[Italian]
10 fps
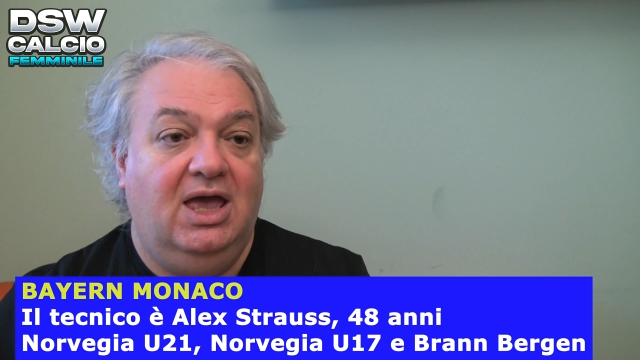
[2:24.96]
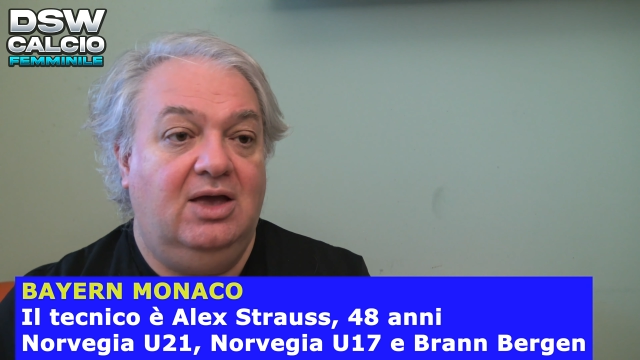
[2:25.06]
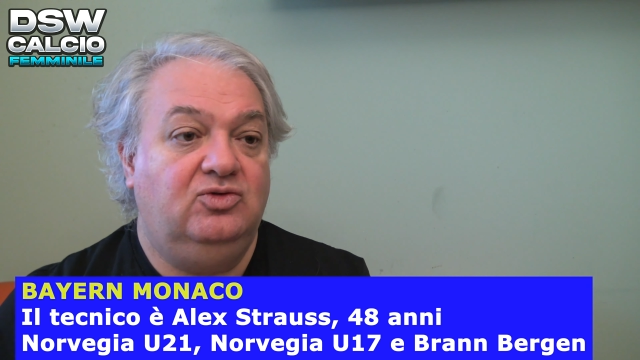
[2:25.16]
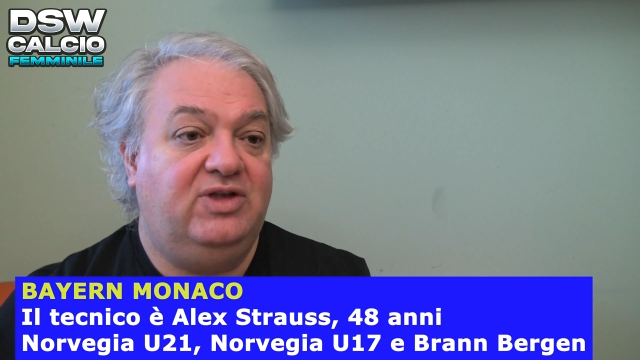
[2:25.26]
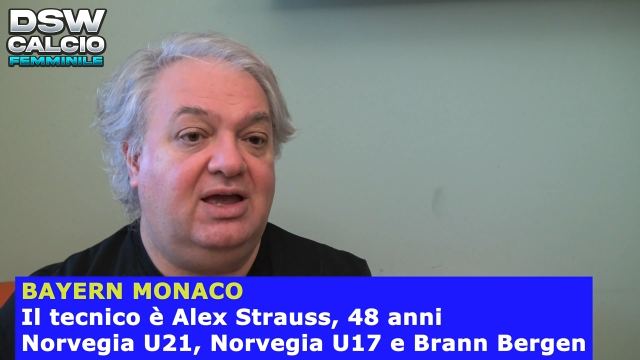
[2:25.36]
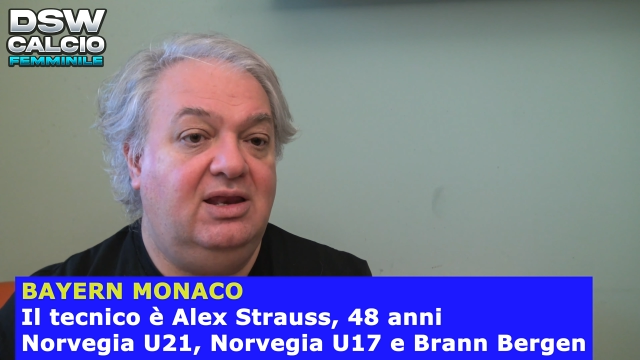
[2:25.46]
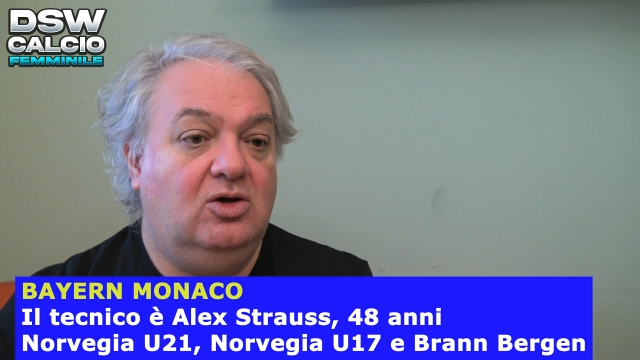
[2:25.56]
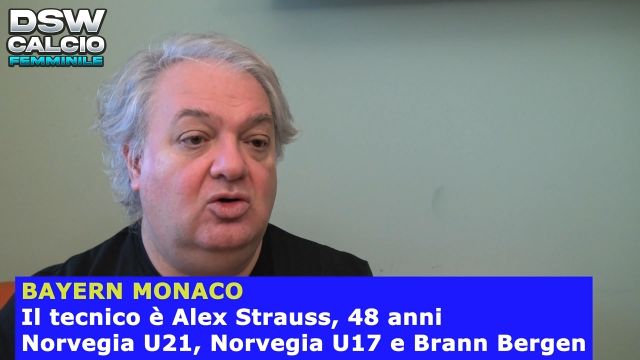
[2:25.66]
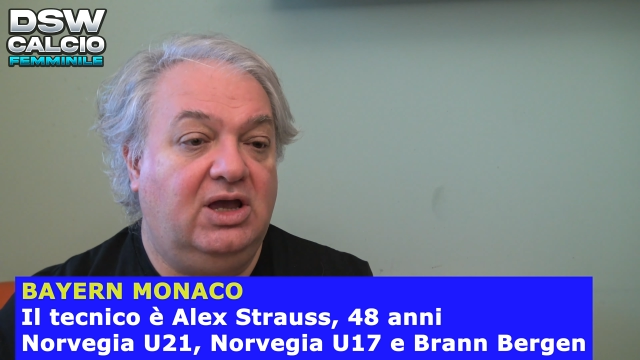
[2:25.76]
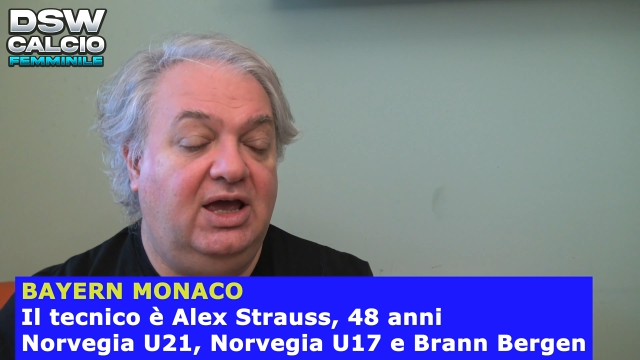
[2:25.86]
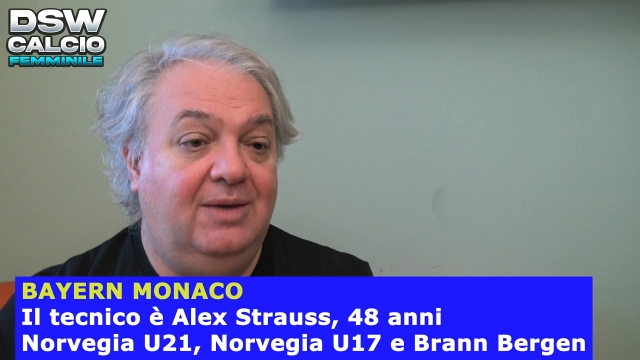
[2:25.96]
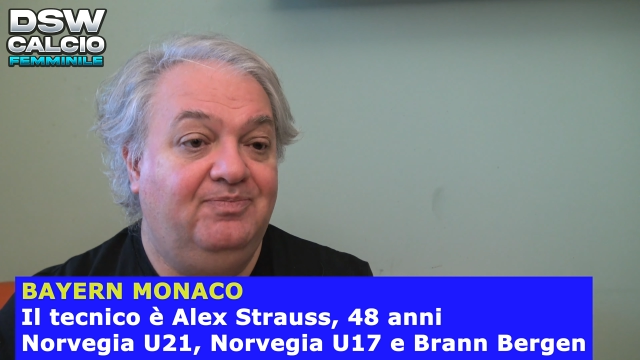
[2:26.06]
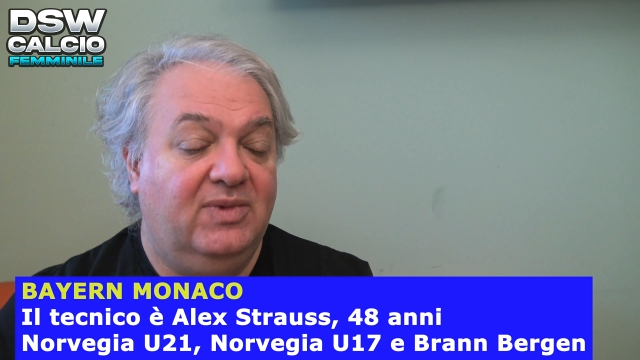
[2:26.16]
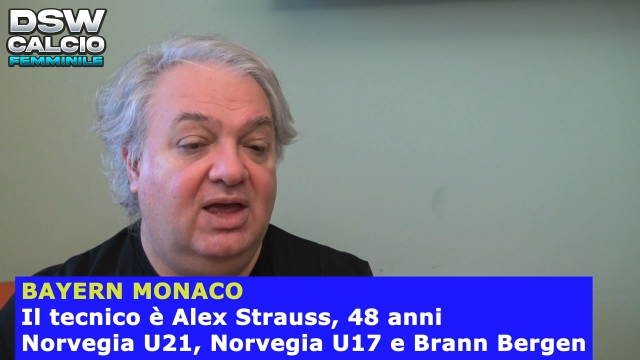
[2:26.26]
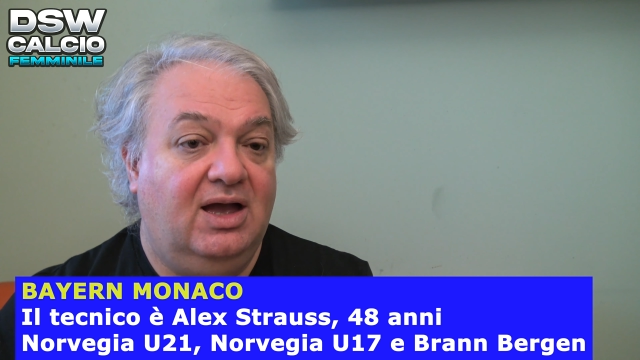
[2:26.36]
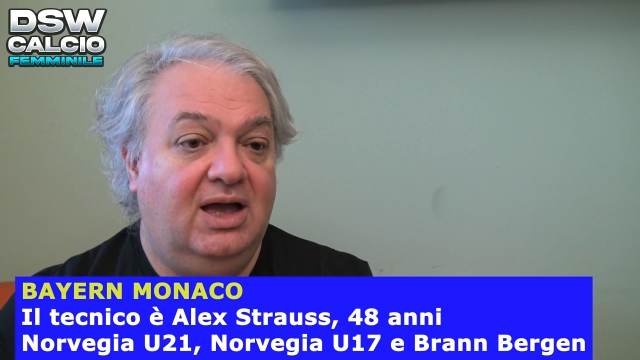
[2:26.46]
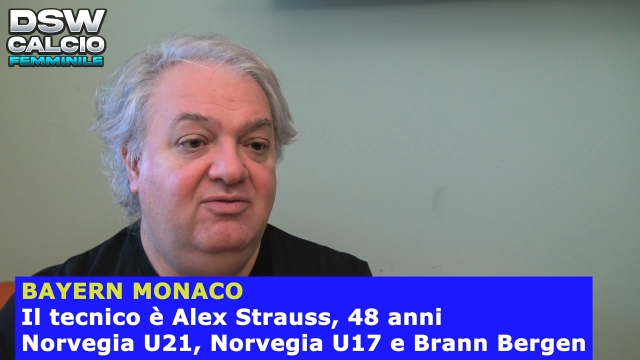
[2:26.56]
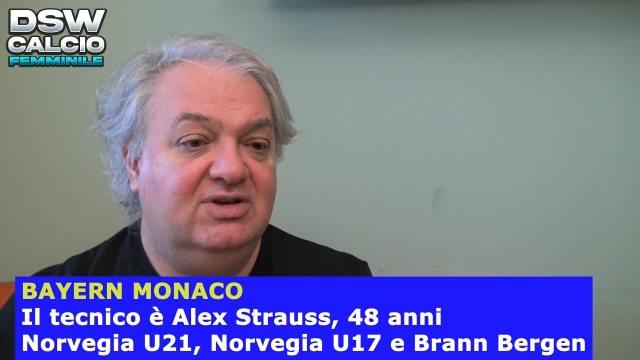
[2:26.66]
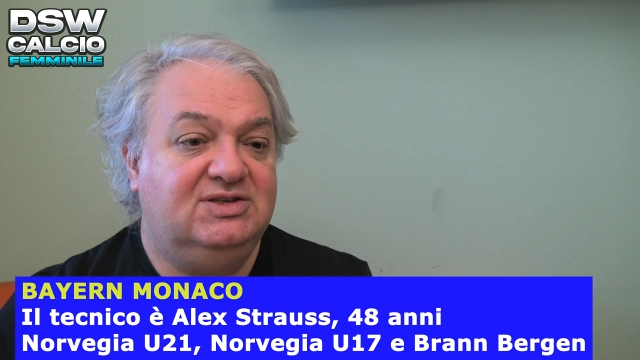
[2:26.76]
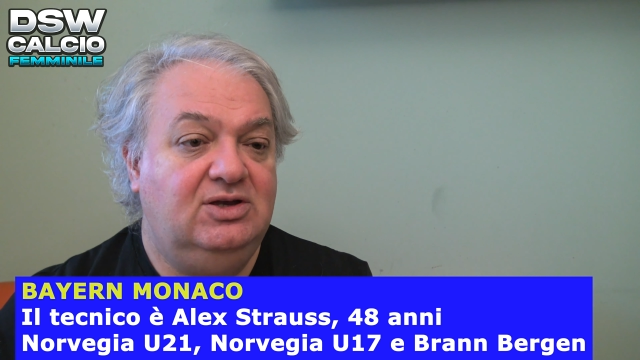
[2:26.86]
è un tecnico che ha
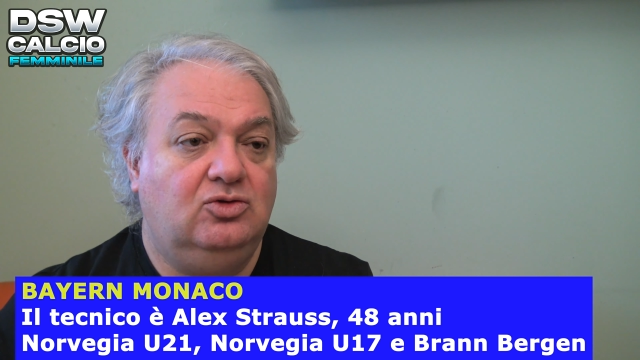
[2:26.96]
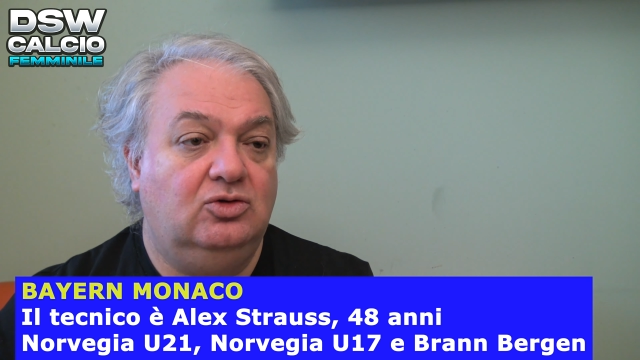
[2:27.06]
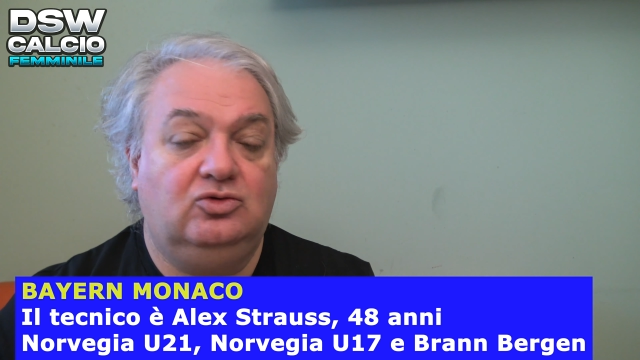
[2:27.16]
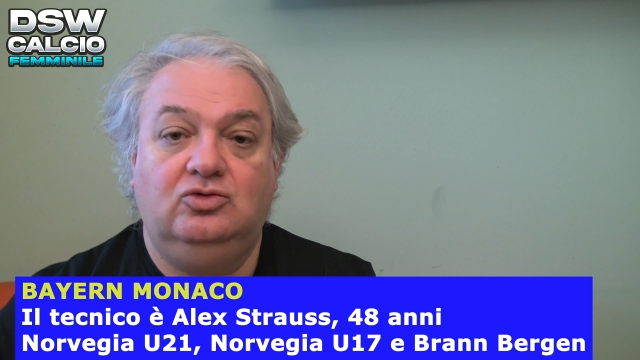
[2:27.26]
investito